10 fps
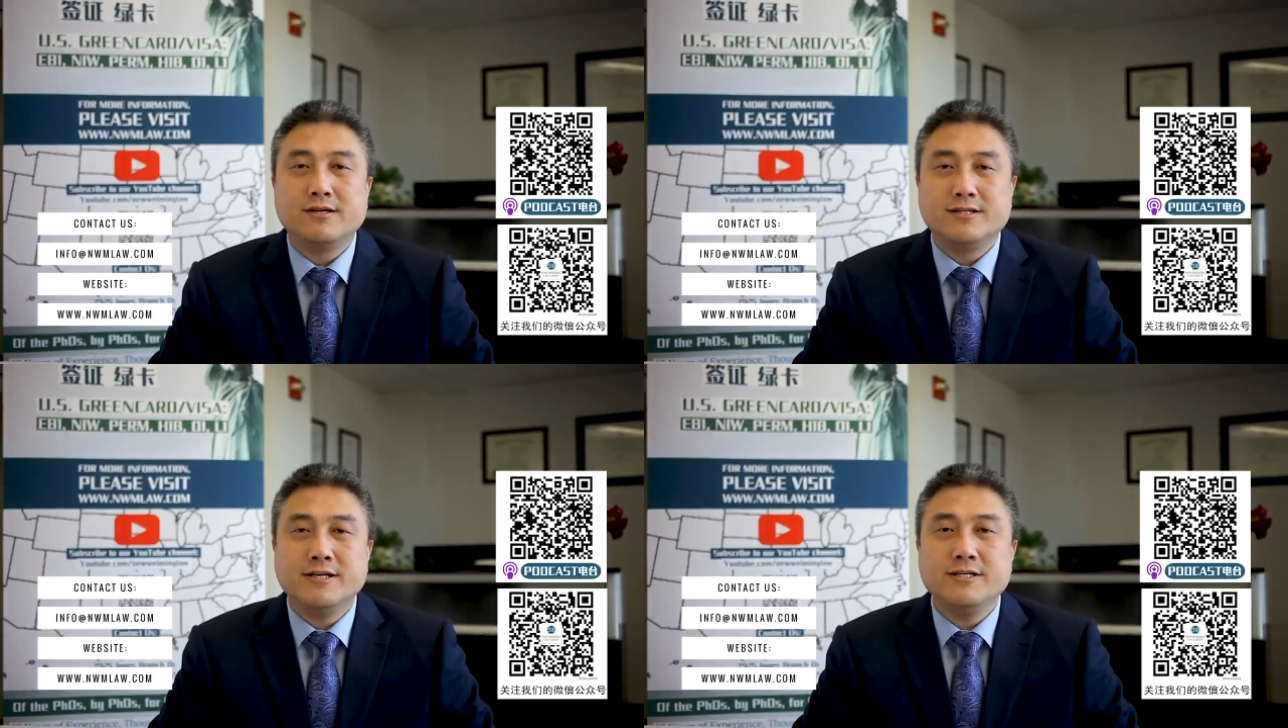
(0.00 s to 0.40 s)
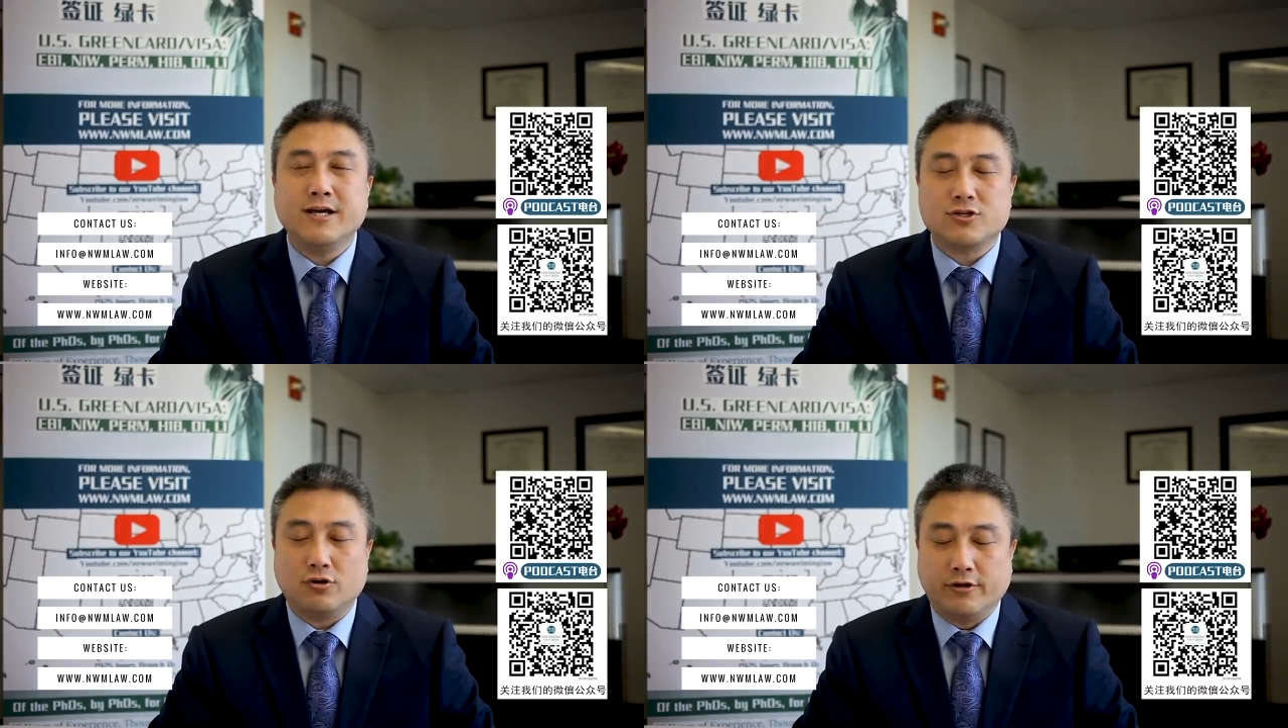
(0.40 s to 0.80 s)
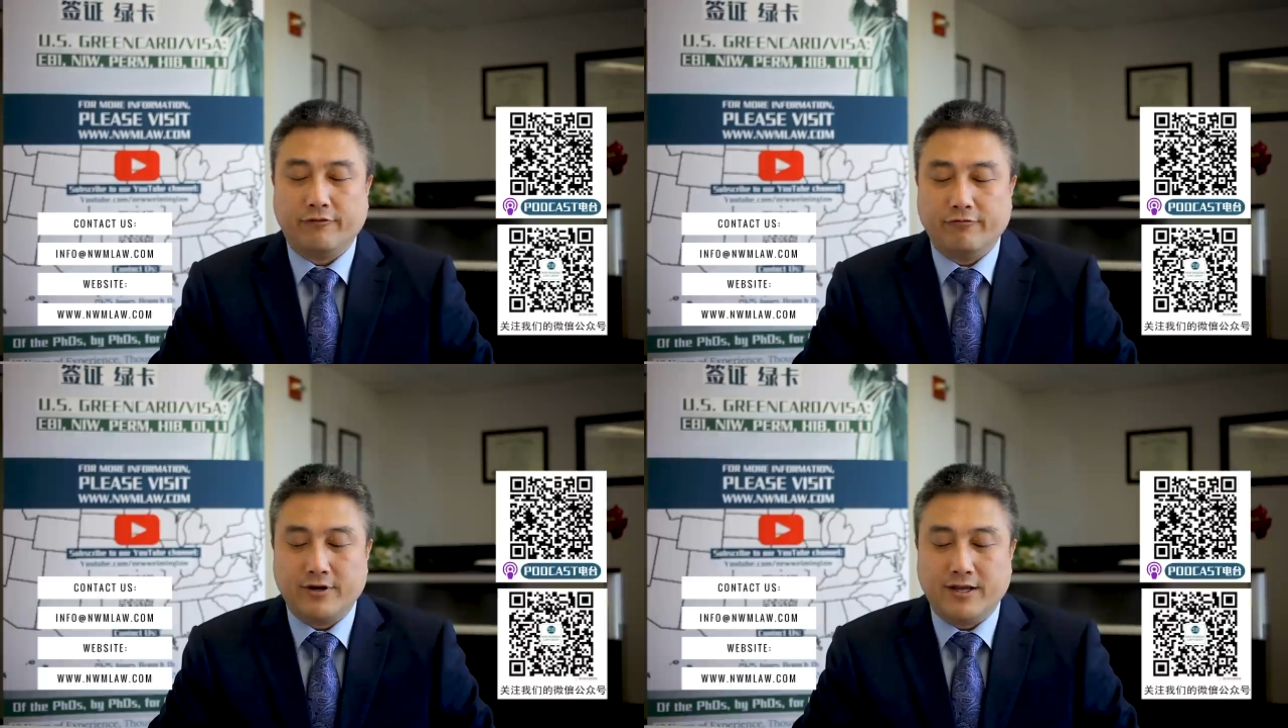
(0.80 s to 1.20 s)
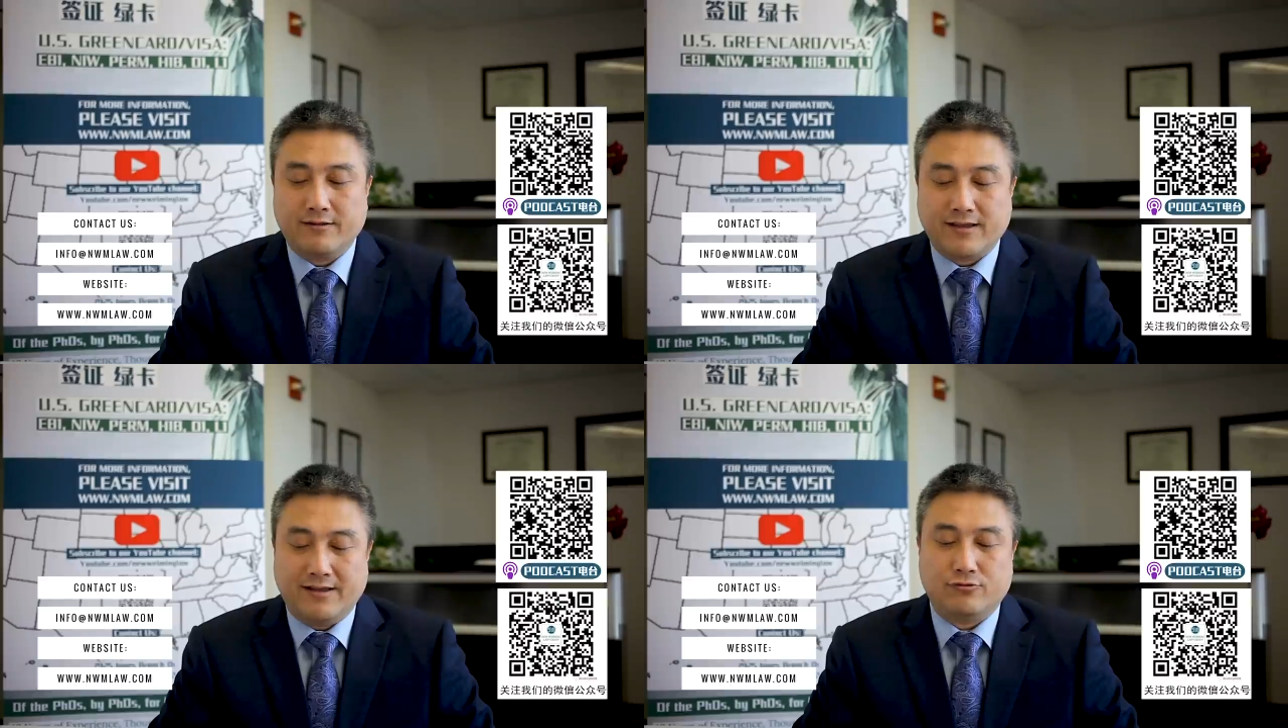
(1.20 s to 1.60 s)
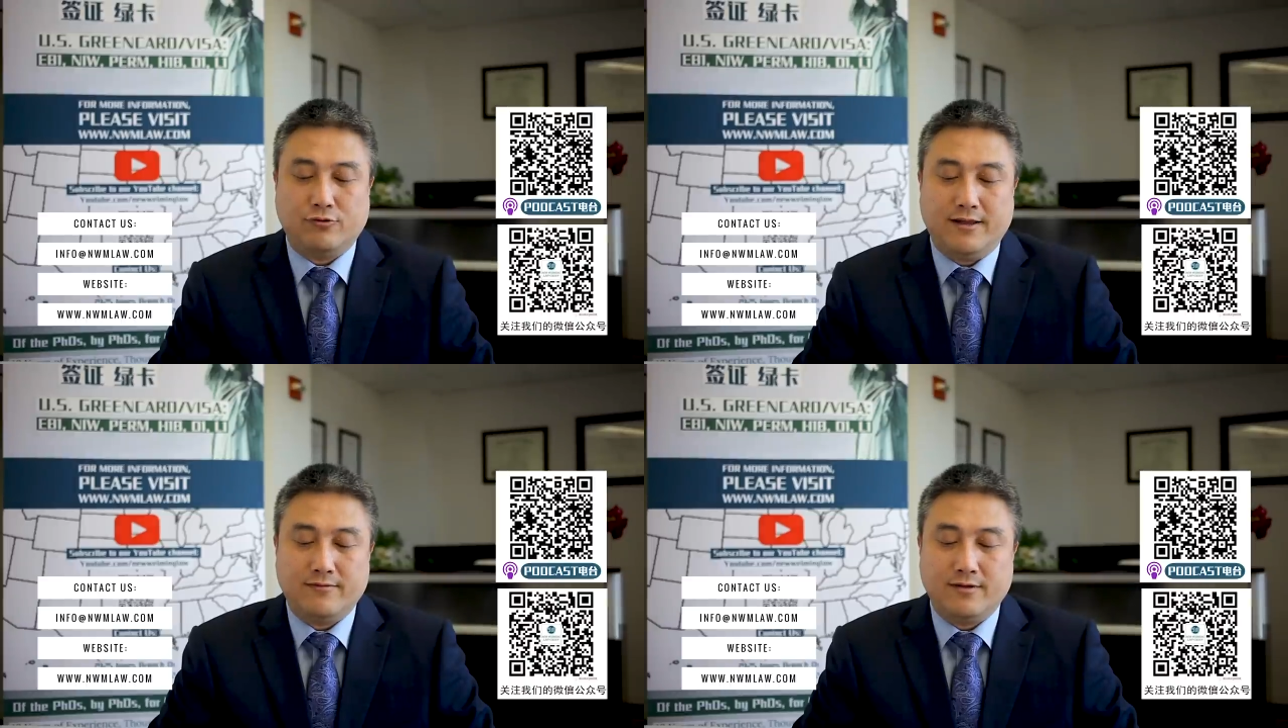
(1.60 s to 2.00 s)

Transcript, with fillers: 新接受的福利才算。